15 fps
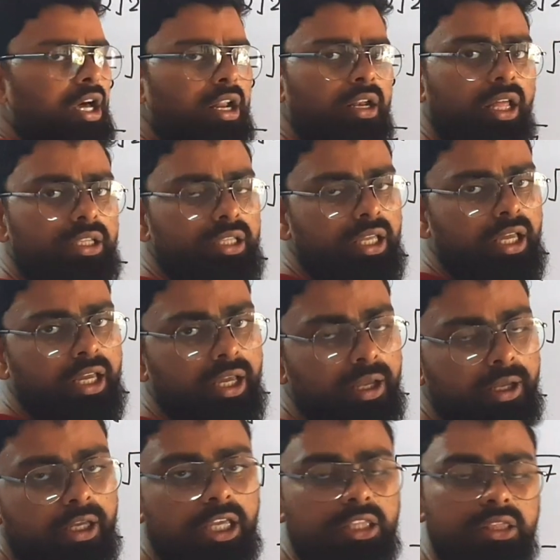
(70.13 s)
करना ये है
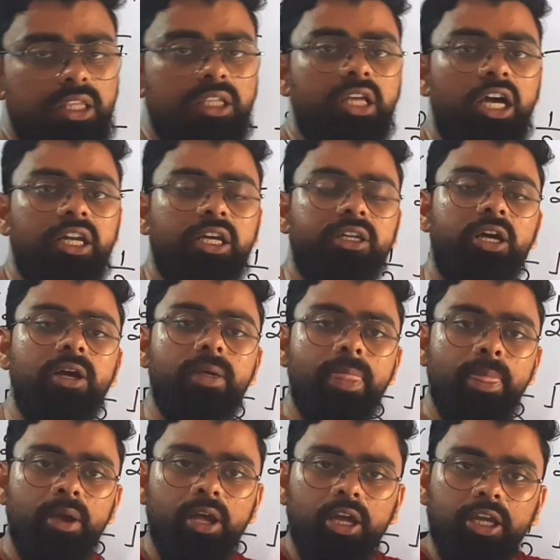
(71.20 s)
इतना ध्यान रखना
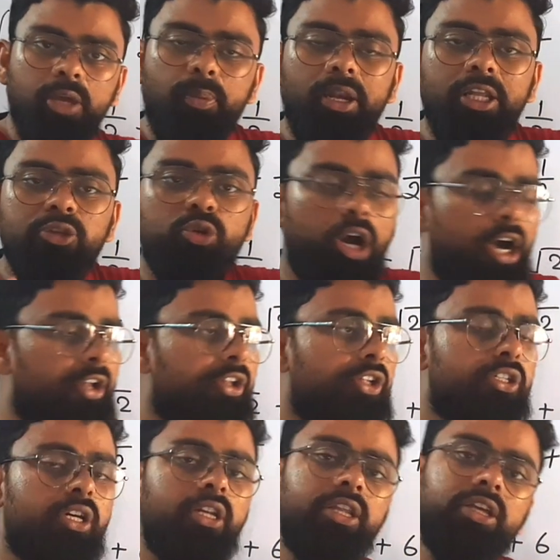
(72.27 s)
कि पहले इसको
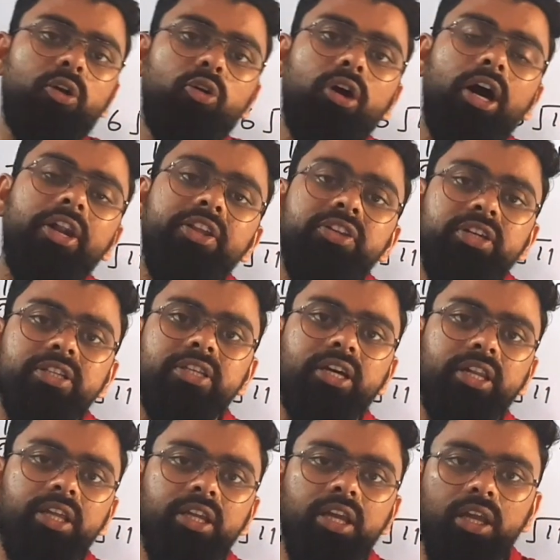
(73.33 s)
अरेंज करेंगे और अरेंज कैसे
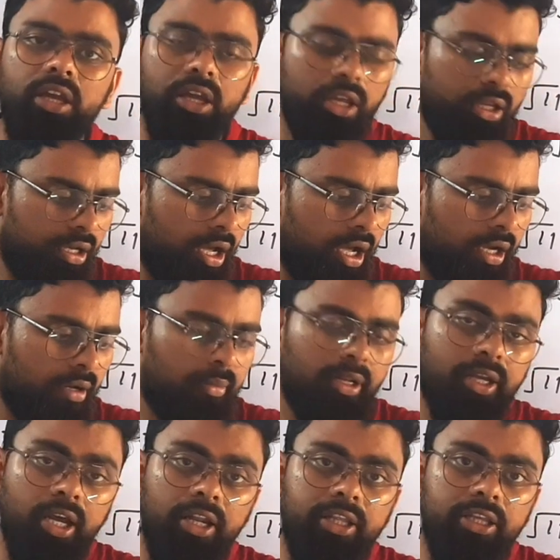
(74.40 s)
करेंगे अगर मैंने
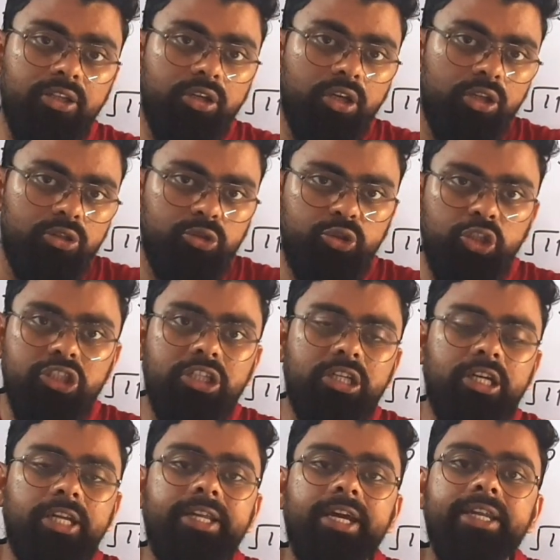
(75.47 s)
कहा ना कि जिस
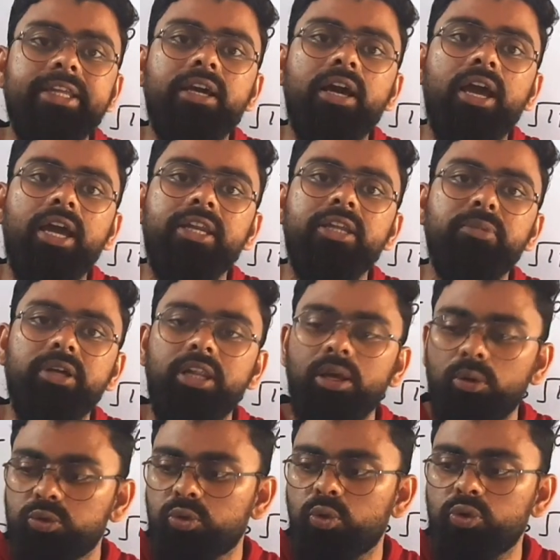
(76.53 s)
कैटेगरी का एनिमल है
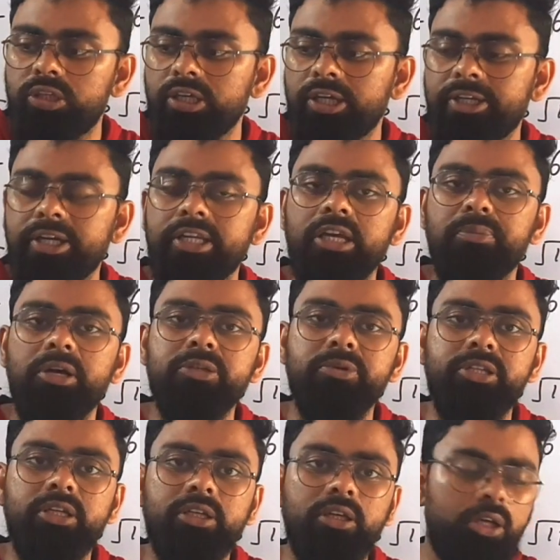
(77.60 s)
उसको उसी कैटेगरी के पास
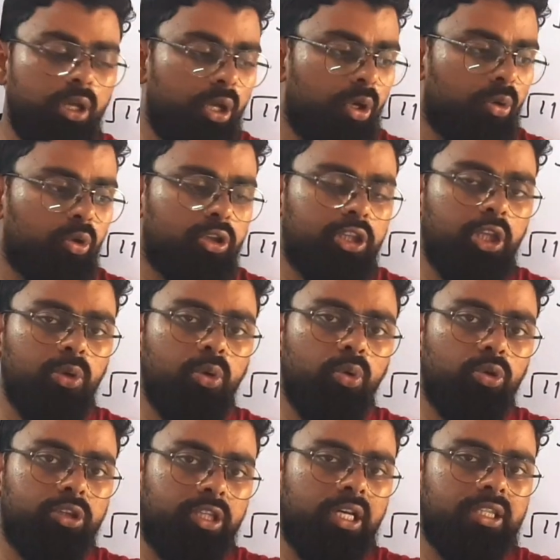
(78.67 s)
भेजेंगे कुत्ते को
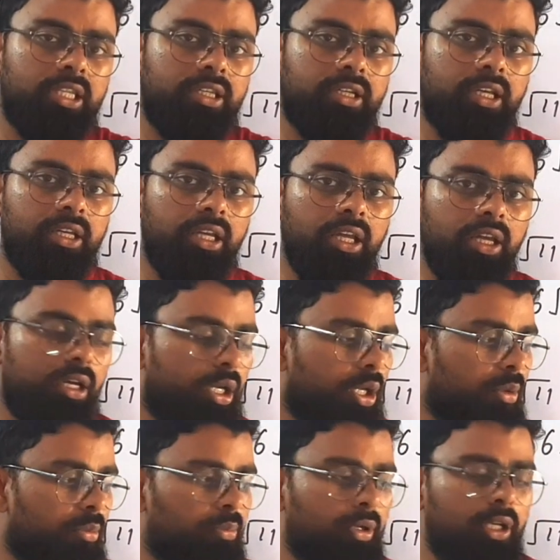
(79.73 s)
कुत्ते के साथ रखेंगे
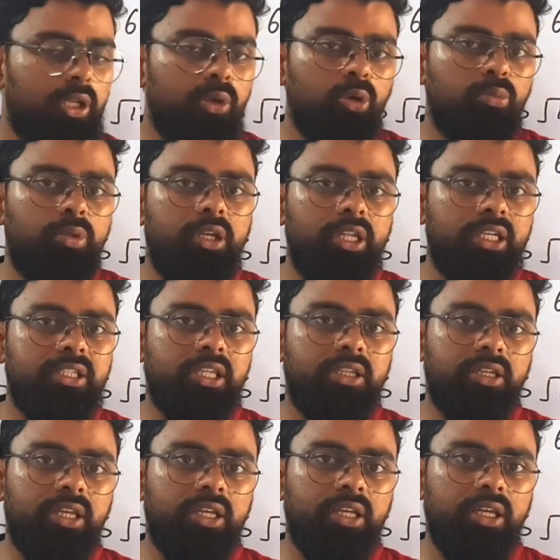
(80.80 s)
बिल्ली को बिल्ली के साथ
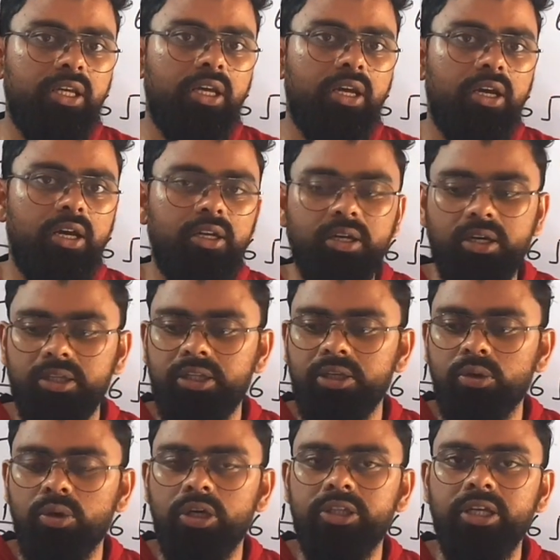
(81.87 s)
रखेंगे ना गधे
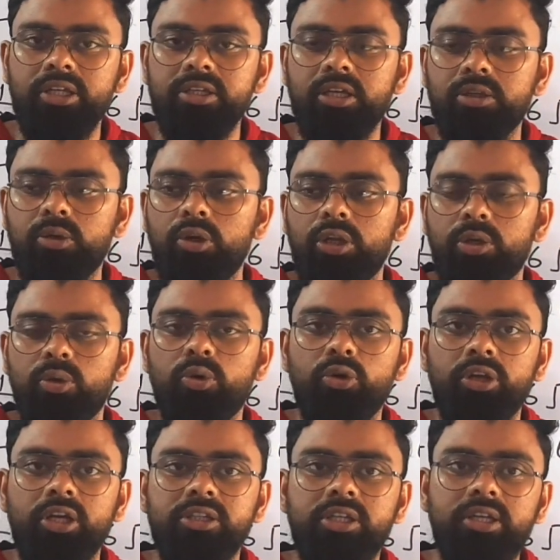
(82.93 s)
को गधे के साथ घोड़े को
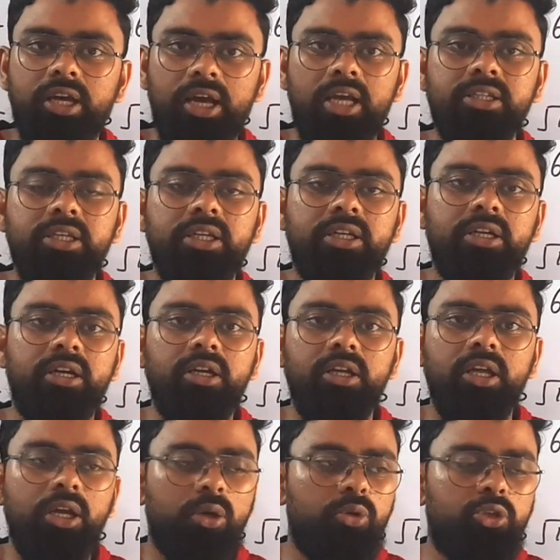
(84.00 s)
घोड़े के साथ ऐसे रखना
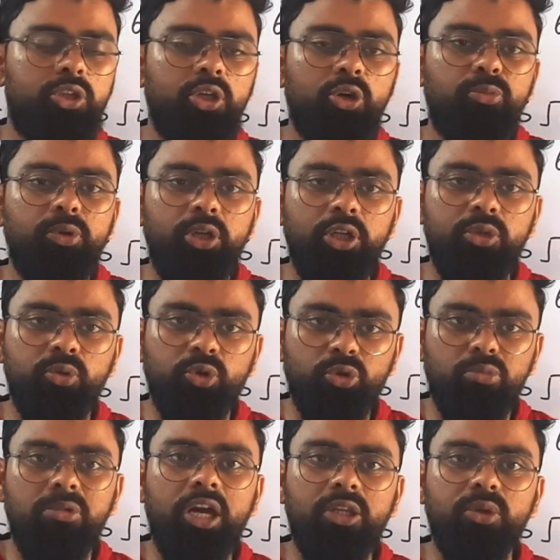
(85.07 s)
कुत्ते और बिल्ली दोनों को
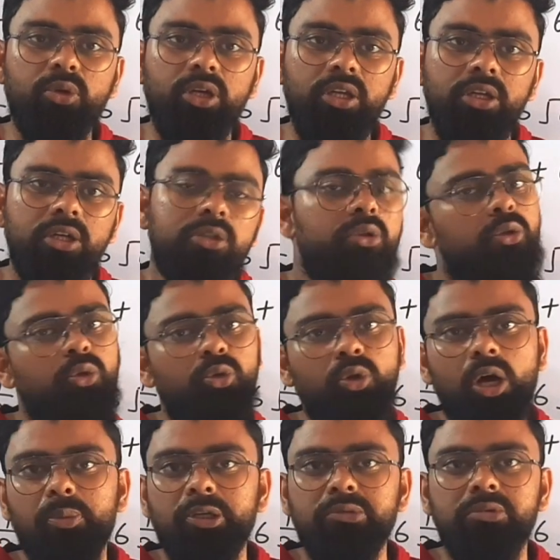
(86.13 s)
मिला दोगे तो दोनों
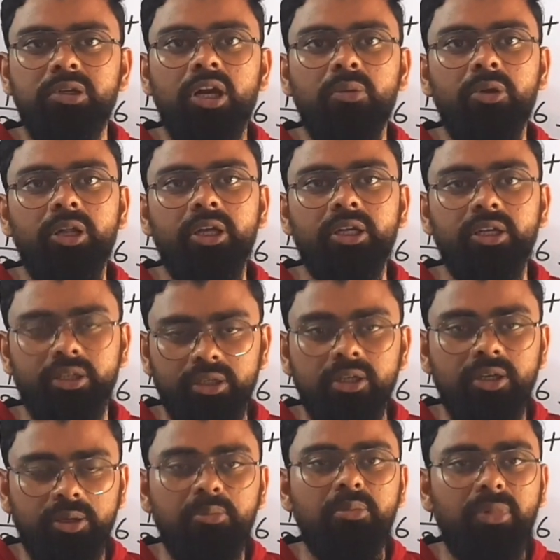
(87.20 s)
आपस में लड़ मड़ेंगे
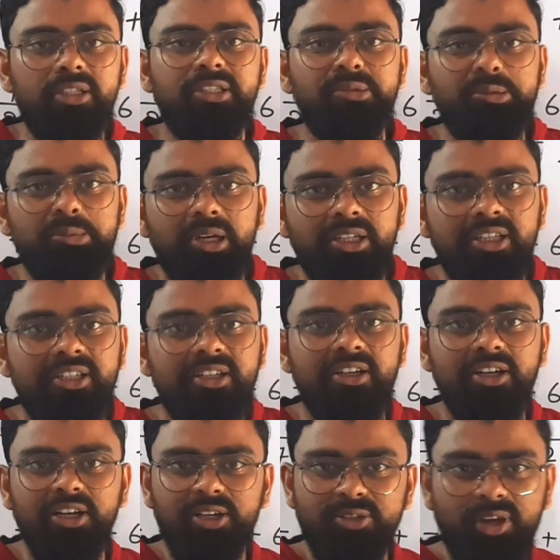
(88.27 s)
बात समझ में आ रही है ना
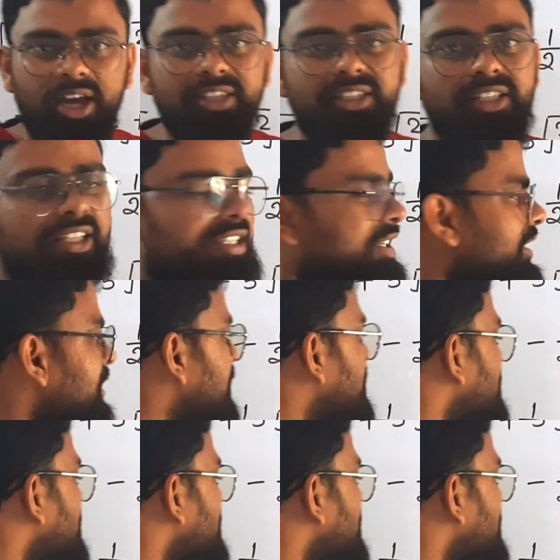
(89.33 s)
तो ऐसा नहीं करना